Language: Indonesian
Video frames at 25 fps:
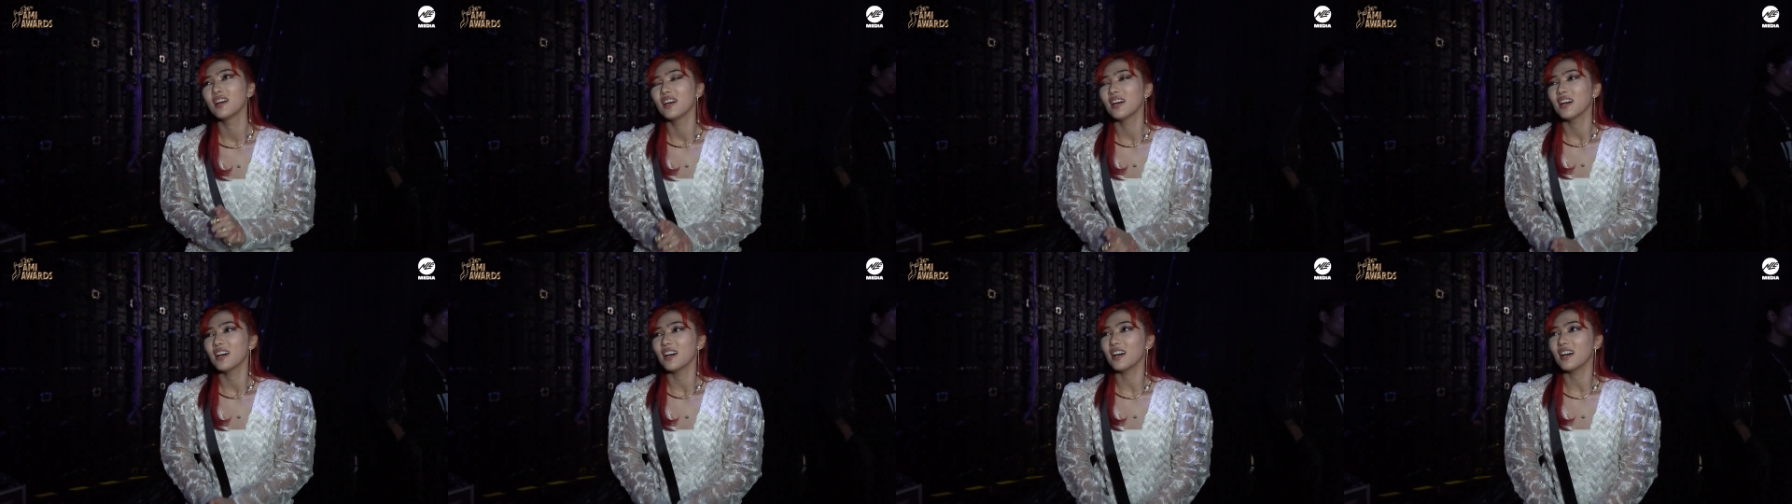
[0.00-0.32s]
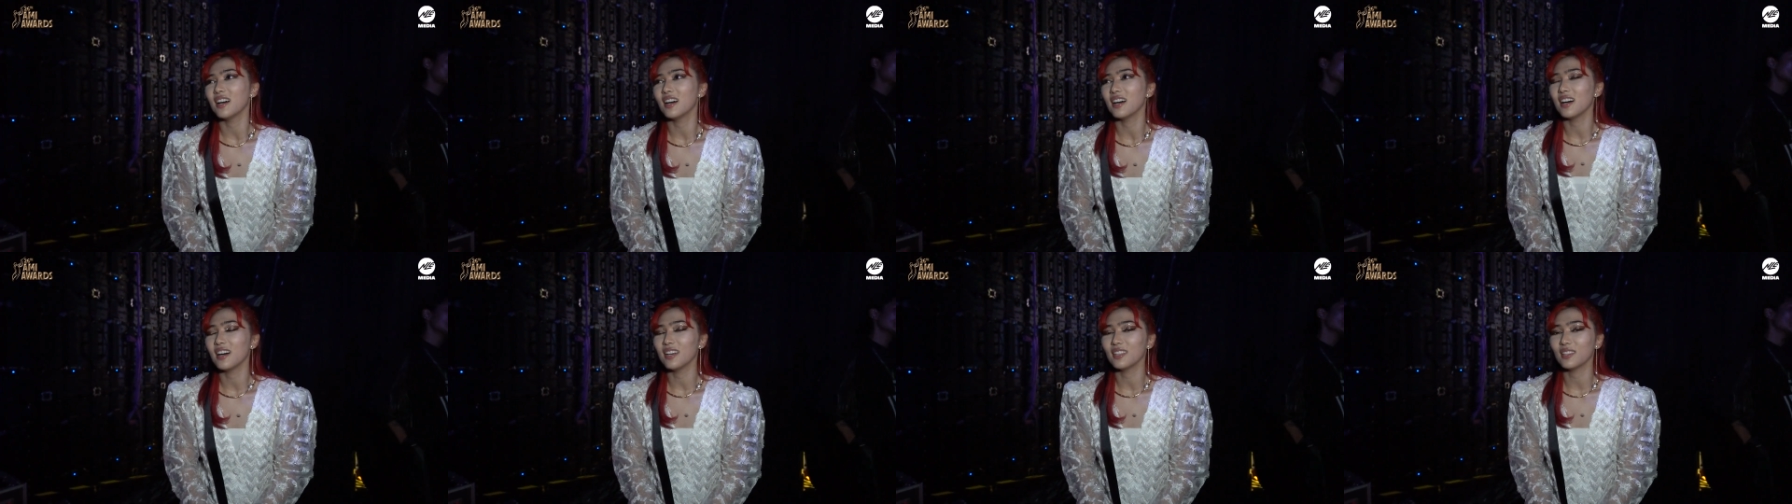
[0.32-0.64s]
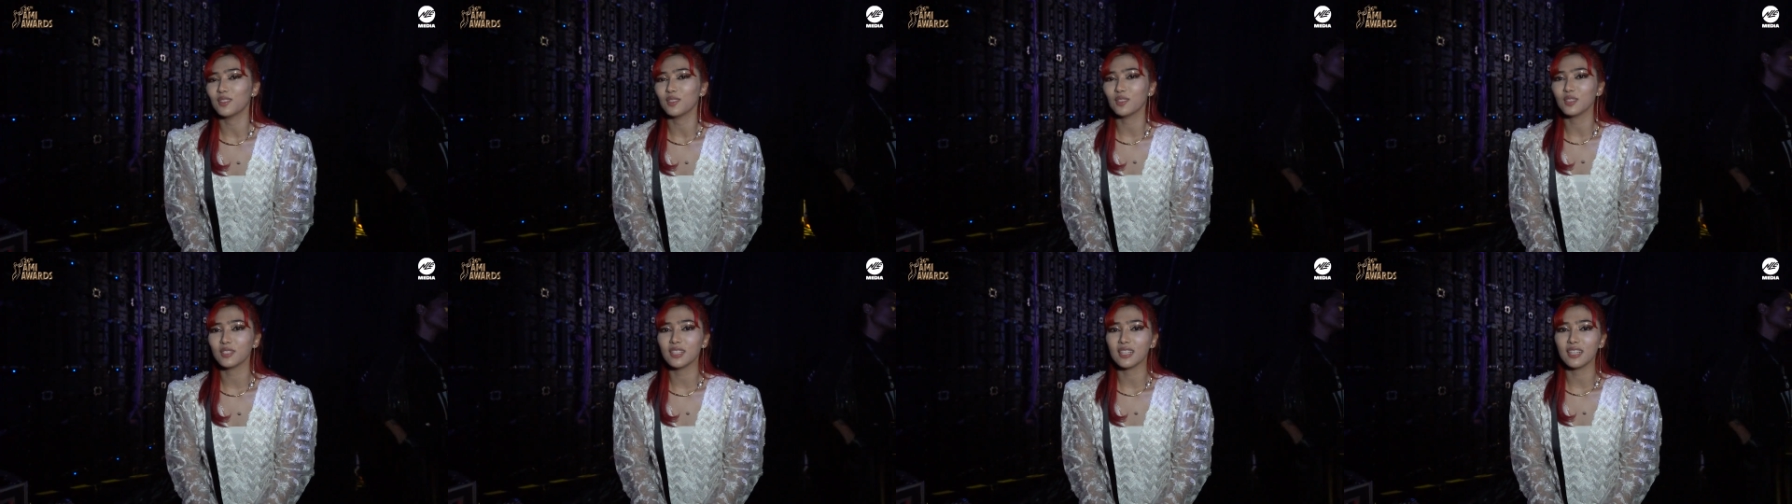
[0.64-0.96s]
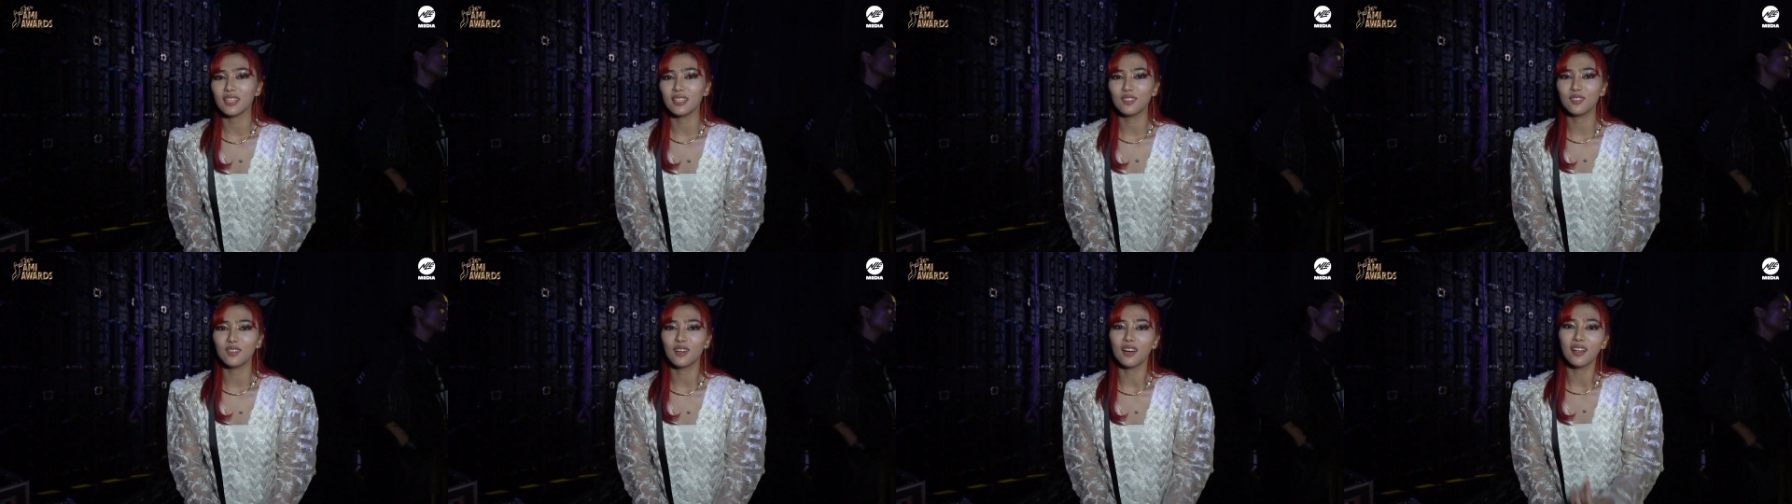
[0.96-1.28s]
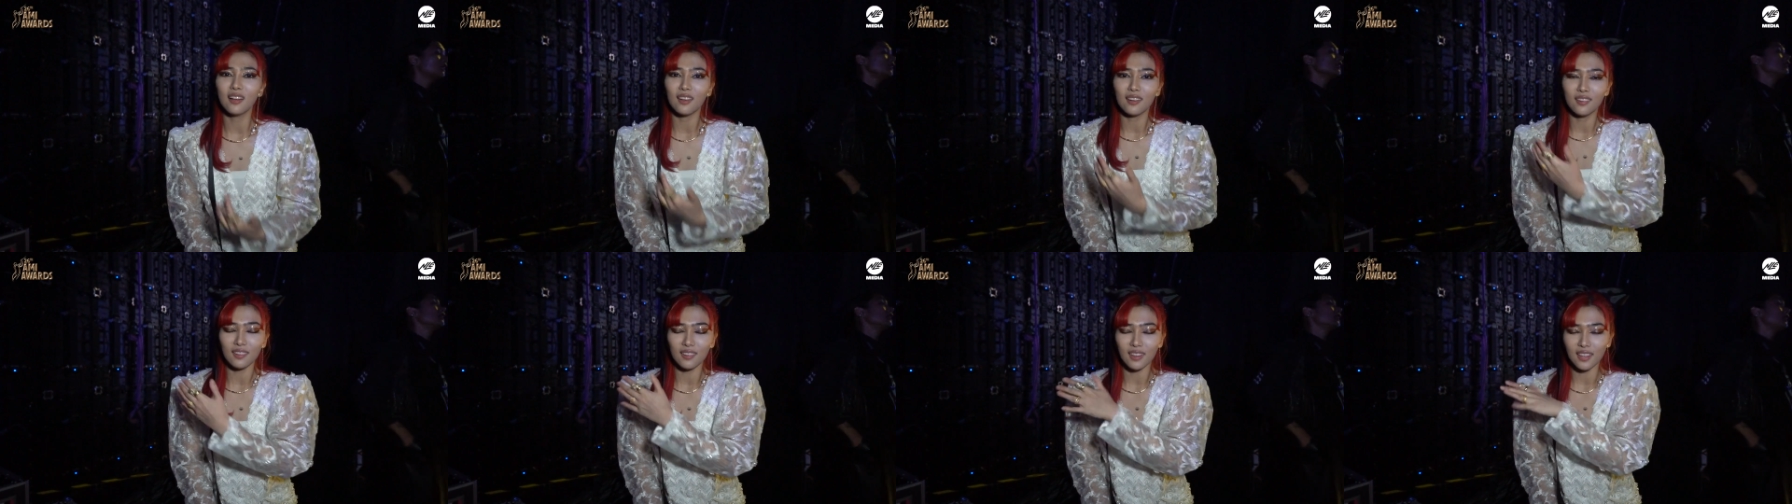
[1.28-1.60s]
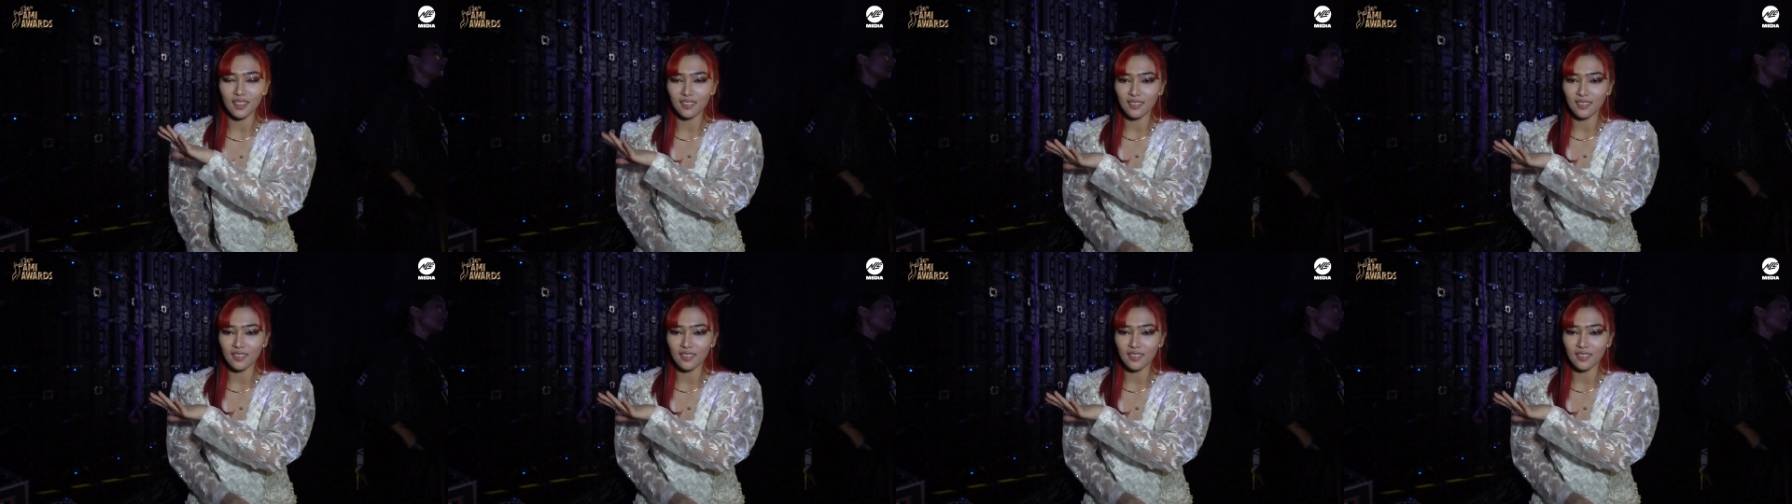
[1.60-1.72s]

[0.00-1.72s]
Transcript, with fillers: Uh, terus tadi juga lihat